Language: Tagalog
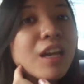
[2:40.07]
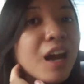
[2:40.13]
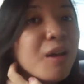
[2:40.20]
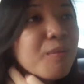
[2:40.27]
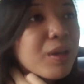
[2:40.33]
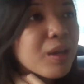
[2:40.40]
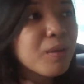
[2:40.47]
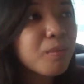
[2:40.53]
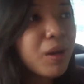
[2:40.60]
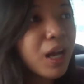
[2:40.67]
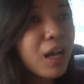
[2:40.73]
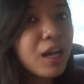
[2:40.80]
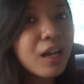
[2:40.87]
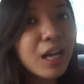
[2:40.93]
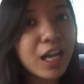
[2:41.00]
na kaming
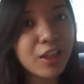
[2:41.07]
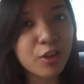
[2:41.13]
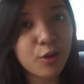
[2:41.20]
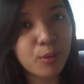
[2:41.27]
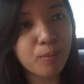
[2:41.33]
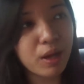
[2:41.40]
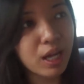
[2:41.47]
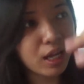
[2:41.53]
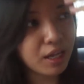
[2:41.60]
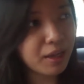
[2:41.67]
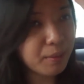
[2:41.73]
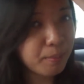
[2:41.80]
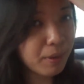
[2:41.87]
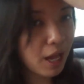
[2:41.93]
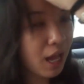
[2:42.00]
mag, ano,
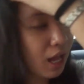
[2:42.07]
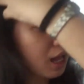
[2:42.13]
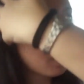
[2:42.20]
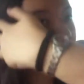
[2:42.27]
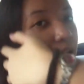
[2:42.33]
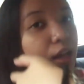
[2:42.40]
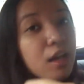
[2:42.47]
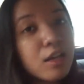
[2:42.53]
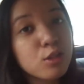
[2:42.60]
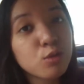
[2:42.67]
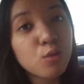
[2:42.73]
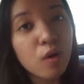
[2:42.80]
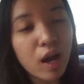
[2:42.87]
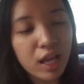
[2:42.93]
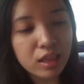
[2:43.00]

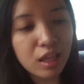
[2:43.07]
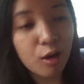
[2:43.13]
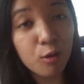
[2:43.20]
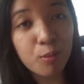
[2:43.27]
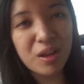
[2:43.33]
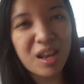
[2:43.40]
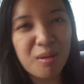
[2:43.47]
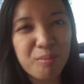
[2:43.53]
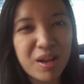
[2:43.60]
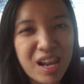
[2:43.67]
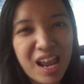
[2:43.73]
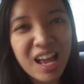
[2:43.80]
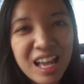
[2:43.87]
magpasukat. Ako pa lang pala.